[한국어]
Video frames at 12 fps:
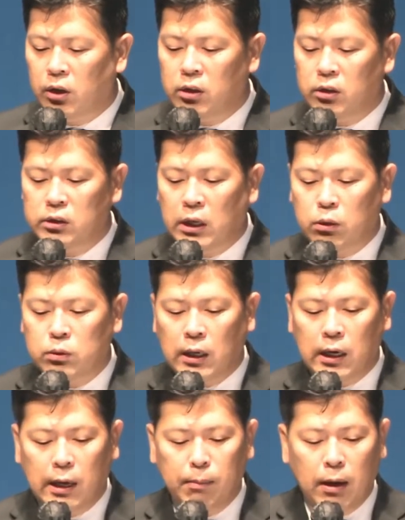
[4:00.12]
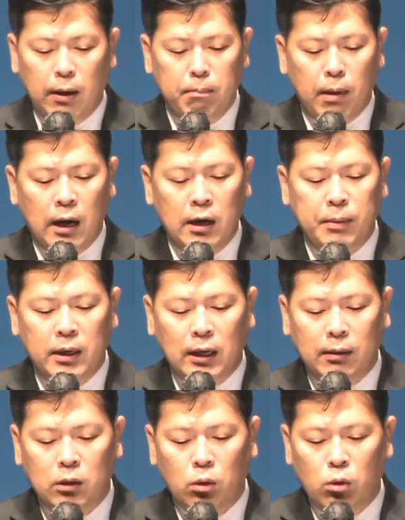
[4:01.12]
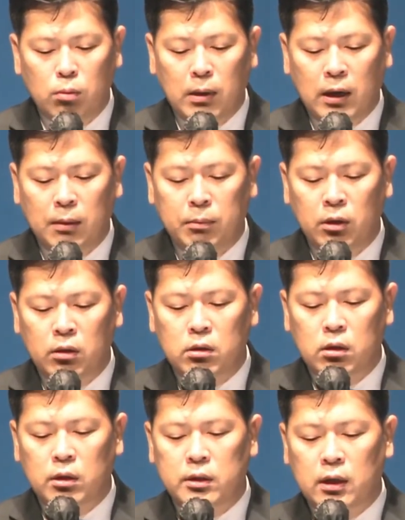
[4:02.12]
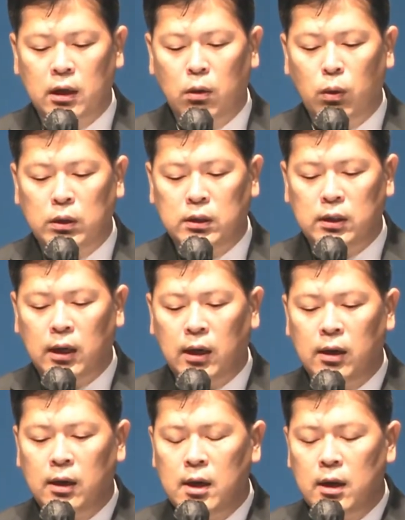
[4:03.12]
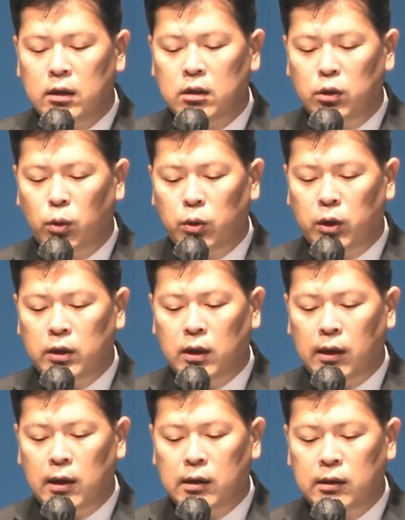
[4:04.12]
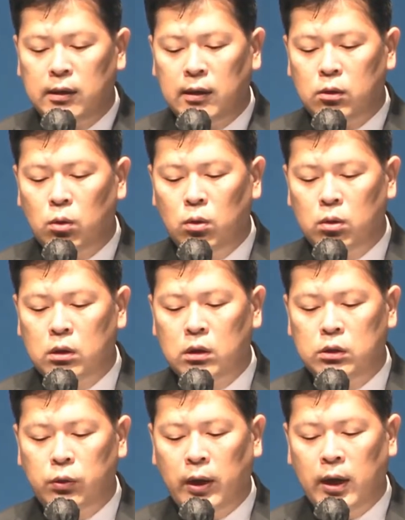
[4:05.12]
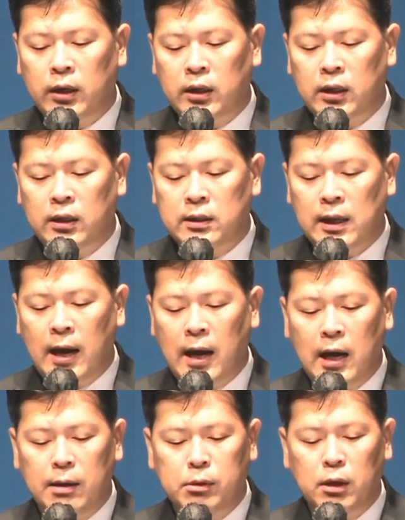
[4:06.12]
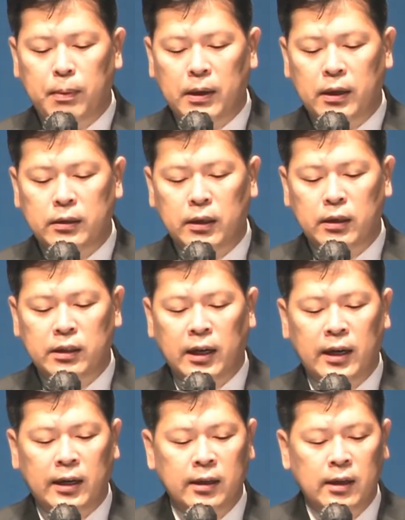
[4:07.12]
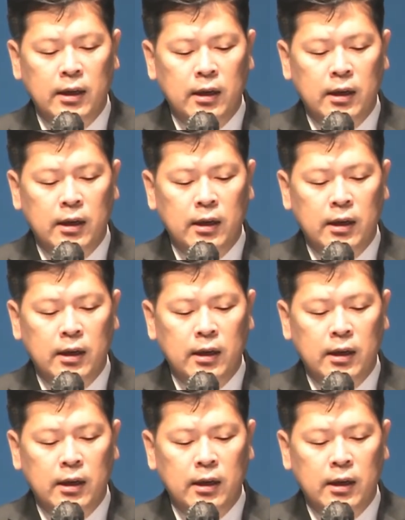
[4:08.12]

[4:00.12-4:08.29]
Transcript: 너희는 예루살렘의 마음에 닿도록 말하며 그것에게 외치라. 그 노역의 때가 끝났고 그 죄악이 사함을 받았느니라.